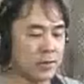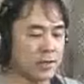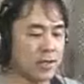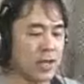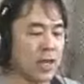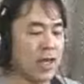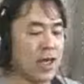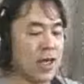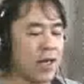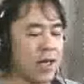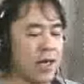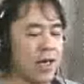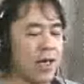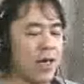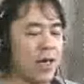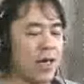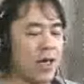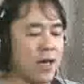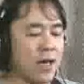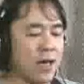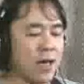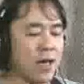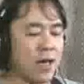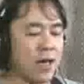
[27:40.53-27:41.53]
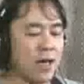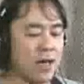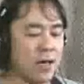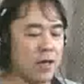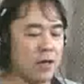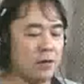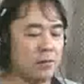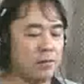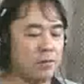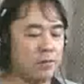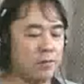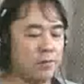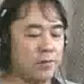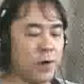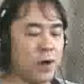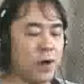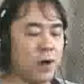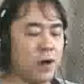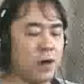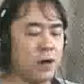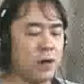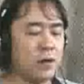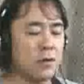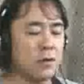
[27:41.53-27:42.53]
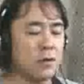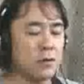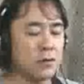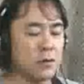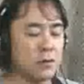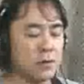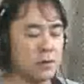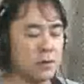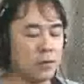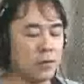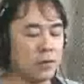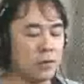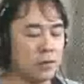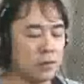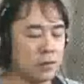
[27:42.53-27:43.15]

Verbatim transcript: セーバーン